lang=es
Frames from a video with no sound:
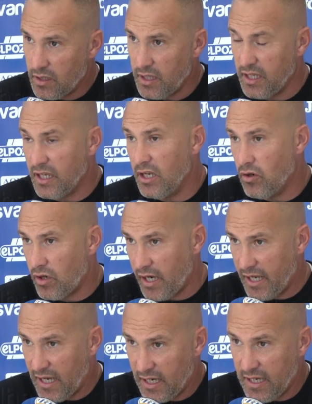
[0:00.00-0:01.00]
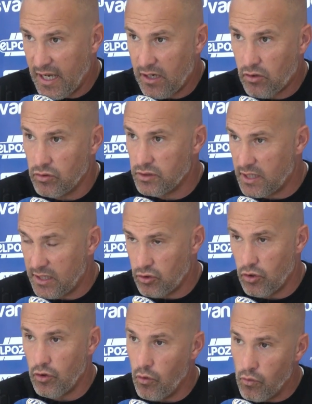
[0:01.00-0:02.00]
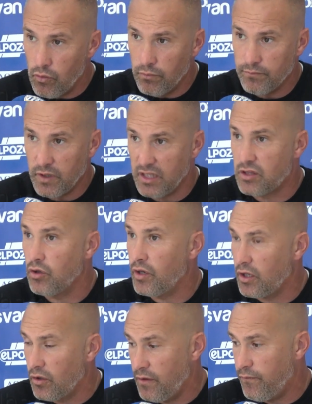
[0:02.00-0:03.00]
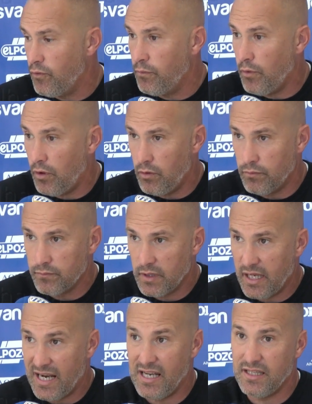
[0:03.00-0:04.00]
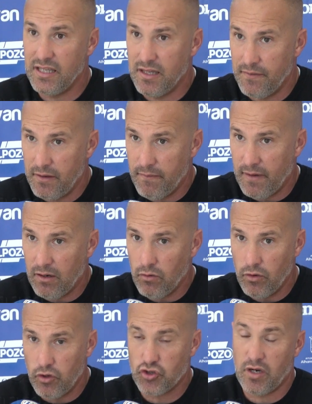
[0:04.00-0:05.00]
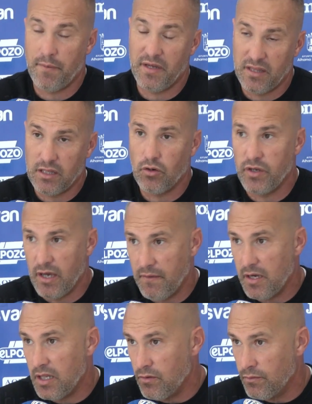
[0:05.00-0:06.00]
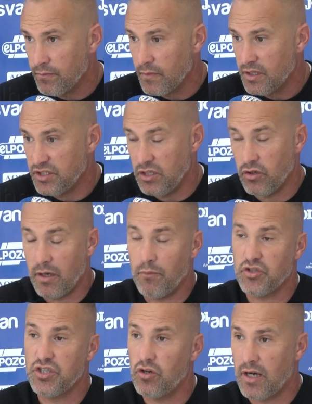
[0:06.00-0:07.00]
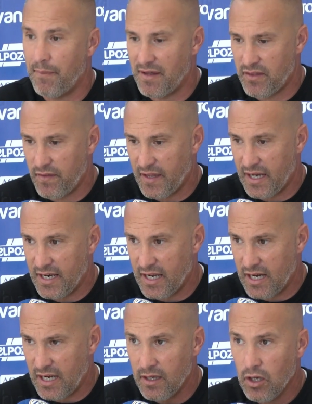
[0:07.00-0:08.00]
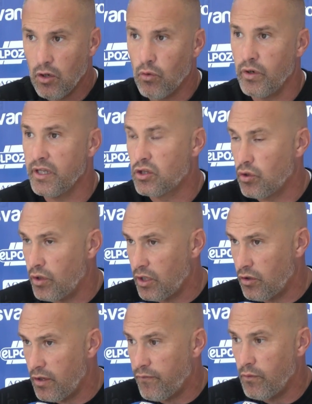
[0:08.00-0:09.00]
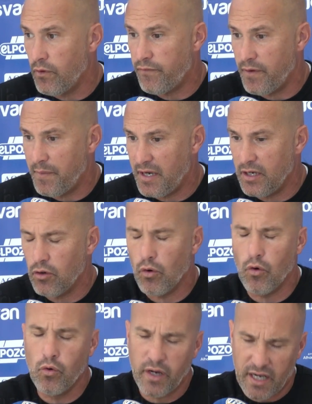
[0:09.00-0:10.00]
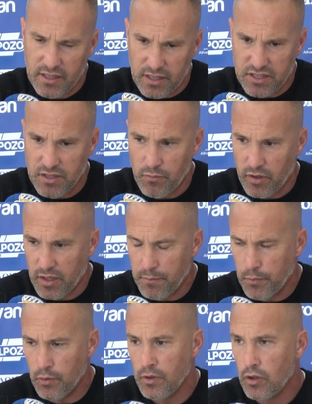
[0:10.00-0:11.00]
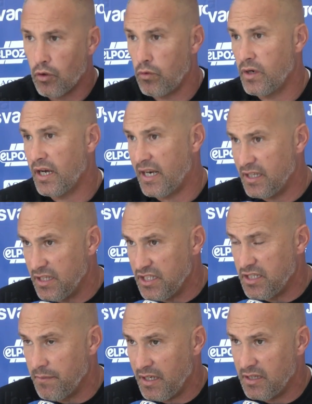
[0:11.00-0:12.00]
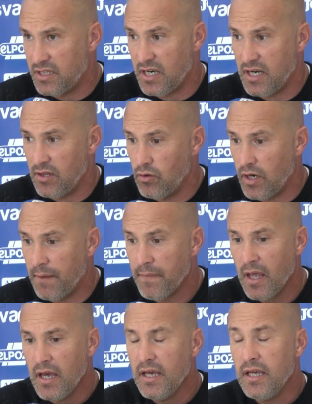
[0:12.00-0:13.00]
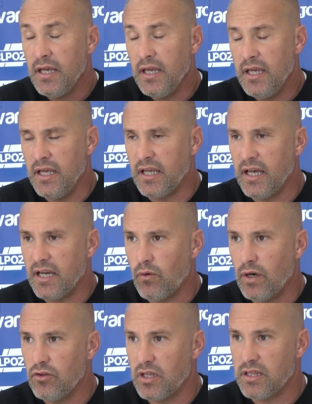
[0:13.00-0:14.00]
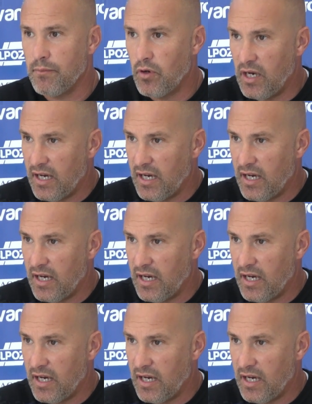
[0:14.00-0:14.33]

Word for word: Y quiero recalcar contra todo un histórico del fútbol, el Atlético de Bilbao no solamente hoy ha venido, sino que hemos sido capaces de ganarle un histórico del fútbol femenino, un grandísimo equipo con una grandísima entrenadora y que cuando hacemos